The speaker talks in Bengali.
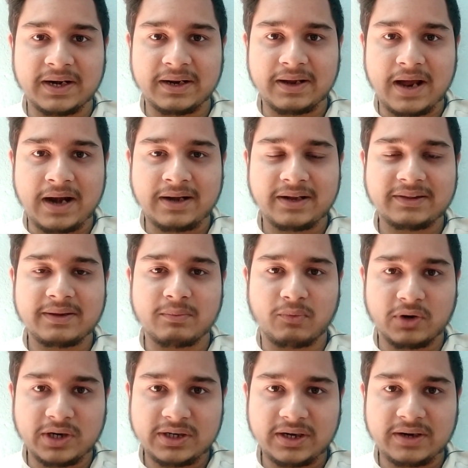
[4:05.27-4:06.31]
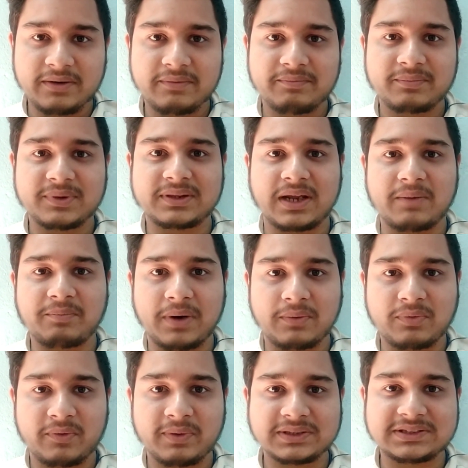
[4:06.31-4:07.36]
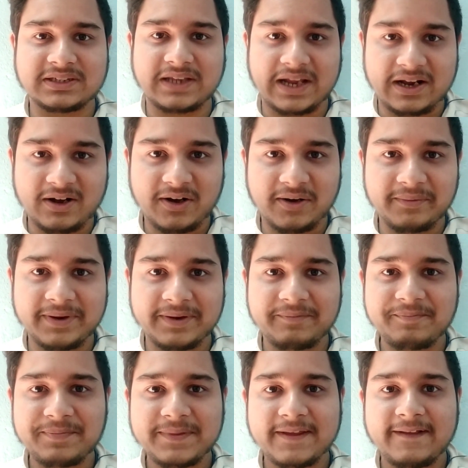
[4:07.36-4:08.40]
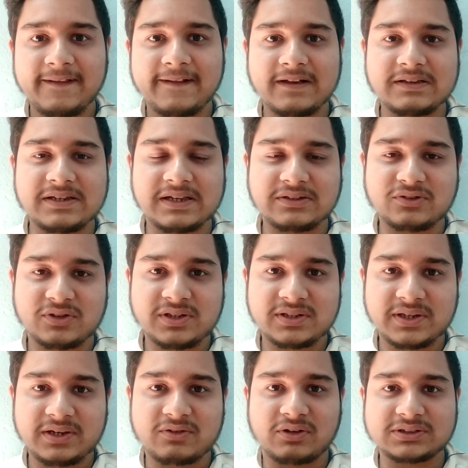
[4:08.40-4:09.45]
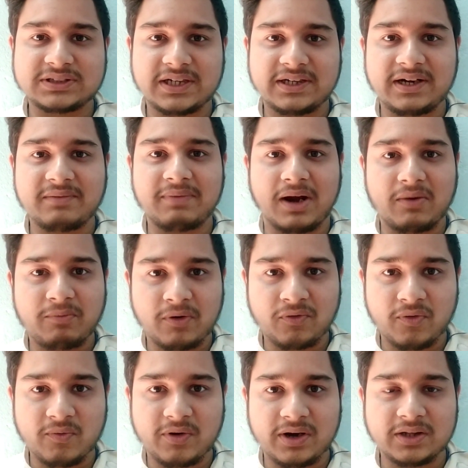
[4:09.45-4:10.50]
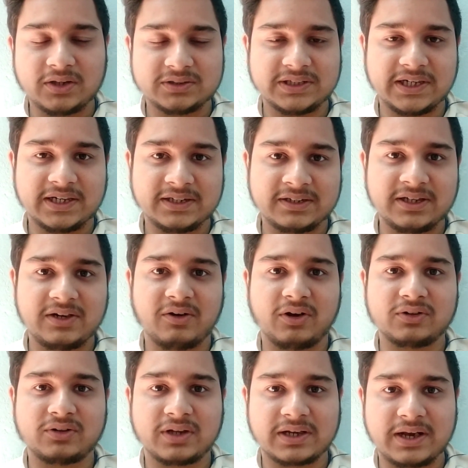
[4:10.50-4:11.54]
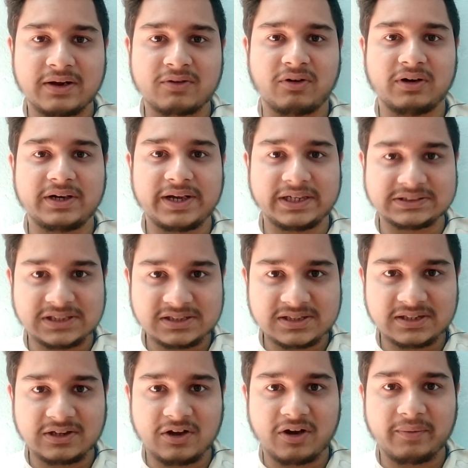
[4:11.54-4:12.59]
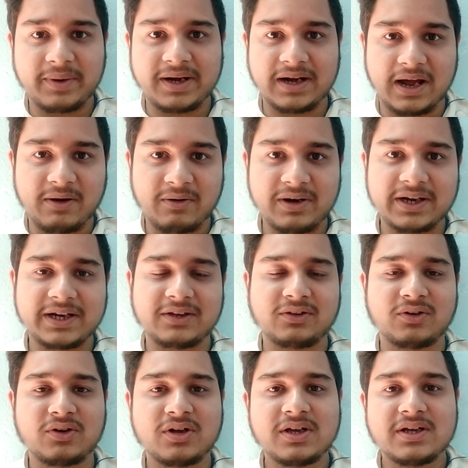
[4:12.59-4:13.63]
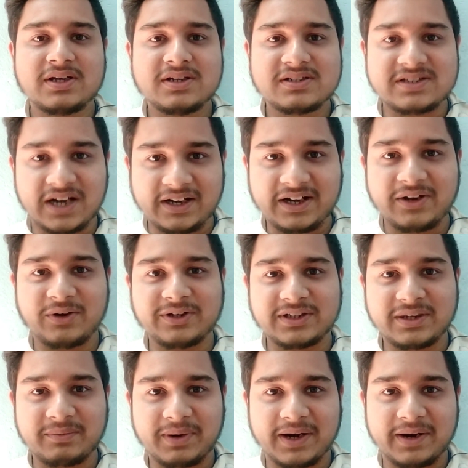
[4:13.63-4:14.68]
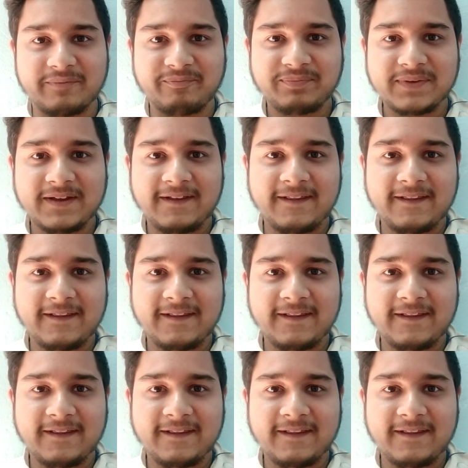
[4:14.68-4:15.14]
মানে আন্ডার দ্য মনিটর তার পারফরমেন্সটা দেখা হবে যে যদি তিনি কনস্ট্যান্টাইন ভালো পারফর্ম করেন তো সেক্ষেত্রে তিনি হয়তো তাকে কন্ট্যাক্ট এক্সটেনশন দেওয়া হবে না হলে কিন্তু ছাটাই হয়ে যেতে পারে